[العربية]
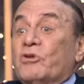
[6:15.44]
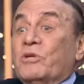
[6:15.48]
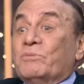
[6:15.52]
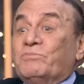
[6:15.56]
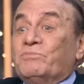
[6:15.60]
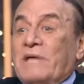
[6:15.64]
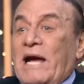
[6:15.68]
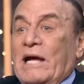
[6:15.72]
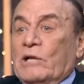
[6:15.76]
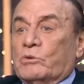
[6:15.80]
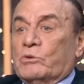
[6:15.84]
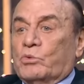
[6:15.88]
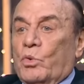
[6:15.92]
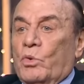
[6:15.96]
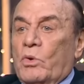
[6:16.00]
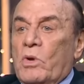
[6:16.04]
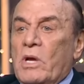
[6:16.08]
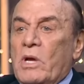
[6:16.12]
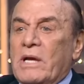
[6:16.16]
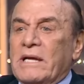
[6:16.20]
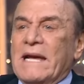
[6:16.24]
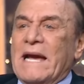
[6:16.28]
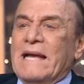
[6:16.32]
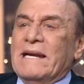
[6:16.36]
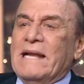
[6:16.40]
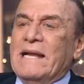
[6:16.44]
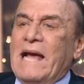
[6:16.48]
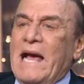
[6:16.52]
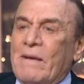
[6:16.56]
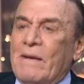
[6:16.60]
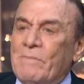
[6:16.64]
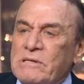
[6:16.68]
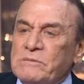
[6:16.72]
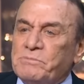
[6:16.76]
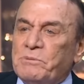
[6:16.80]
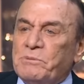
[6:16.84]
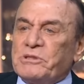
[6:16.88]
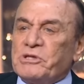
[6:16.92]
وبعدين الارض بتاعته
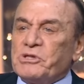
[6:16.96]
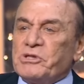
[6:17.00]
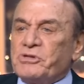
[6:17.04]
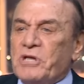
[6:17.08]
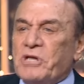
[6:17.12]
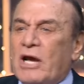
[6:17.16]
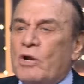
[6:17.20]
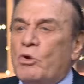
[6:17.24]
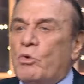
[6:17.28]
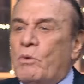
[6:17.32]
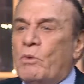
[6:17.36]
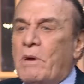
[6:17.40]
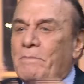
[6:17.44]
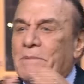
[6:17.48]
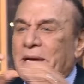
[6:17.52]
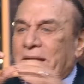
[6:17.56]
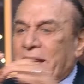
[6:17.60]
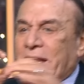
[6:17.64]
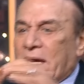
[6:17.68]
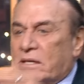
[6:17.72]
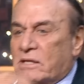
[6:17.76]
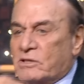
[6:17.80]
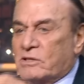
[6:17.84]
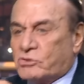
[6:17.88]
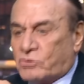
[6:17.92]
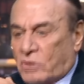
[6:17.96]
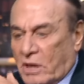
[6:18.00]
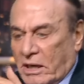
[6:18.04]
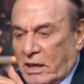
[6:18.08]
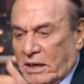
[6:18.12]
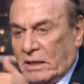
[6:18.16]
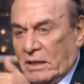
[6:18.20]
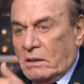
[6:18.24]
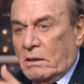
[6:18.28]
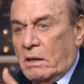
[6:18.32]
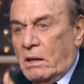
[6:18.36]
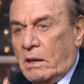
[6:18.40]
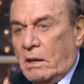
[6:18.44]
يعني حماس بتشتغل ومهما كان
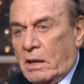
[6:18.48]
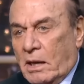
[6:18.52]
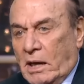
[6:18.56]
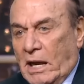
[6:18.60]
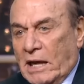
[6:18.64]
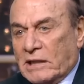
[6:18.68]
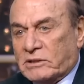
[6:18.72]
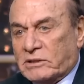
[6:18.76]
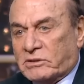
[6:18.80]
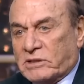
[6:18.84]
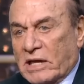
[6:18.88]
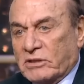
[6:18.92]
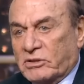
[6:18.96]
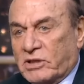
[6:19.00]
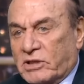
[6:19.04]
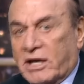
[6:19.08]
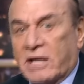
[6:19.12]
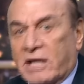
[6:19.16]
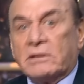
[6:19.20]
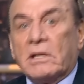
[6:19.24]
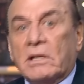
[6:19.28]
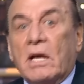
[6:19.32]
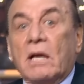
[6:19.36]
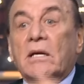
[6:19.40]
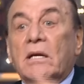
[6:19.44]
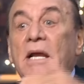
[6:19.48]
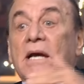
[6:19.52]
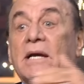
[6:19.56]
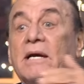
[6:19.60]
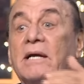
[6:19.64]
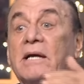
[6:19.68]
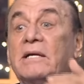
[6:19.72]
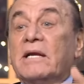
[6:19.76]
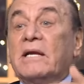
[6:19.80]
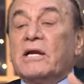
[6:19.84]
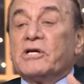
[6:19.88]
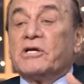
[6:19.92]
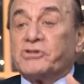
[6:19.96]
اسرائيل الحته قد كده
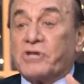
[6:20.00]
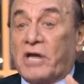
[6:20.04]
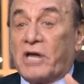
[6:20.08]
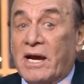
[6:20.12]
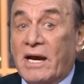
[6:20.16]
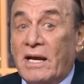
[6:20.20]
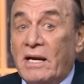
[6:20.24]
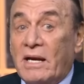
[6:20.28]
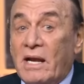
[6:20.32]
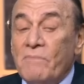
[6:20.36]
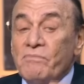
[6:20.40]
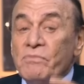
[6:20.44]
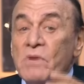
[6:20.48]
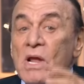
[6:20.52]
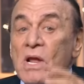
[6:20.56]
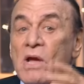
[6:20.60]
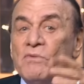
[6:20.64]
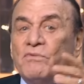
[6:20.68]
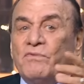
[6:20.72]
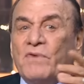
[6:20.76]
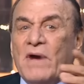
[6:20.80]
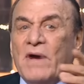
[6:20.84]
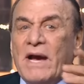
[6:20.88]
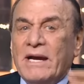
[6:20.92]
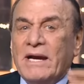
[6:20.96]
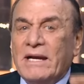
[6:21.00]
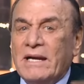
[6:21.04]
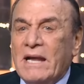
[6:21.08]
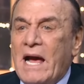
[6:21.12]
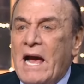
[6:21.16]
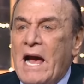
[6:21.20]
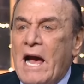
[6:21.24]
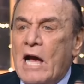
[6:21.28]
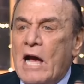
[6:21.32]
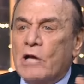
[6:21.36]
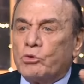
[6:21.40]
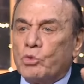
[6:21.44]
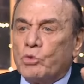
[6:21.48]
لكن هنا شغاله
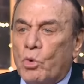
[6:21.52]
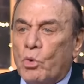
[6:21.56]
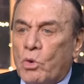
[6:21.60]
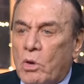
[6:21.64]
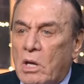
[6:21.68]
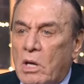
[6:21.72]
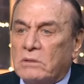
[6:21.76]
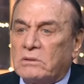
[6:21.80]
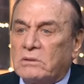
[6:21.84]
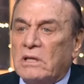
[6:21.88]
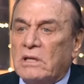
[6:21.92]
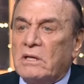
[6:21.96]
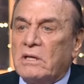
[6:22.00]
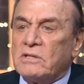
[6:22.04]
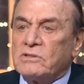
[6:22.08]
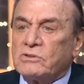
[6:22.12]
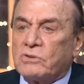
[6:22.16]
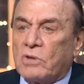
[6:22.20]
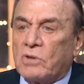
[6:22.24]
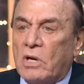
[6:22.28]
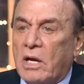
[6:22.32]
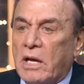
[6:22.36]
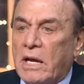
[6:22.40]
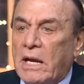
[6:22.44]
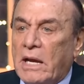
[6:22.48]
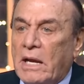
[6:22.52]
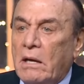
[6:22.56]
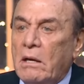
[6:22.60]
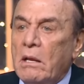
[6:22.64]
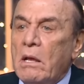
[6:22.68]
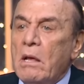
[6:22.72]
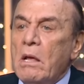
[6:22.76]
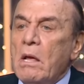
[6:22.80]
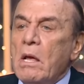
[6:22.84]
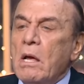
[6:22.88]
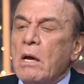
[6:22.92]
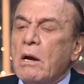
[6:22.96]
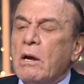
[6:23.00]
فهنا هتقاتل
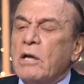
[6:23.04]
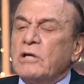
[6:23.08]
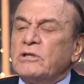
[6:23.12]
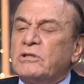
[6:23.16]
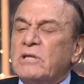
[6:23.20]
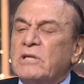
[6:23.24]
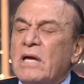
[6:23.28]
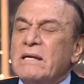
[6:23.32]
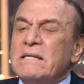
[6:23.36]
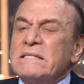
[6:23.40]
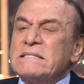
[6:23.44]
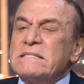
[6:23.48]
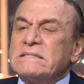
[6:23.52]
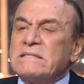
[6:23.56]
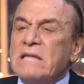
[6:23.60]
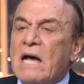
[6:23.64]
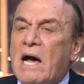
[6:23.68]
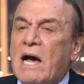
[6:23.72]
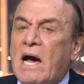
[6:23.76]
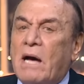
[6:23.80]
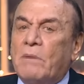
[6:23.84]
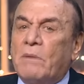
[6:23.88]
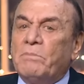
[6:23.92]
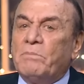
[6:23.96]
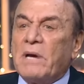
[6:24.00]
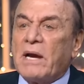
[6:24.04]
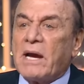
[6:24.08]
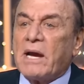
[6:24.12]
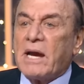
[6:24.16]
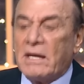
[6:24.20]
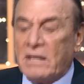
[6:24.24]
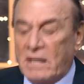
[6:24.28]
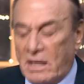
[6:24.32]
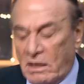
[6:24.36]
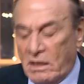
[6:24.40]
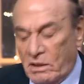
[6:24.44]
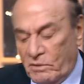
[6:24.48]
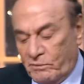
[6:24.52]
اسرائيل قتال
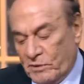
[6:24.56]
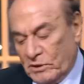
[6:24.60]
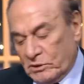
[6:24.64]
صعب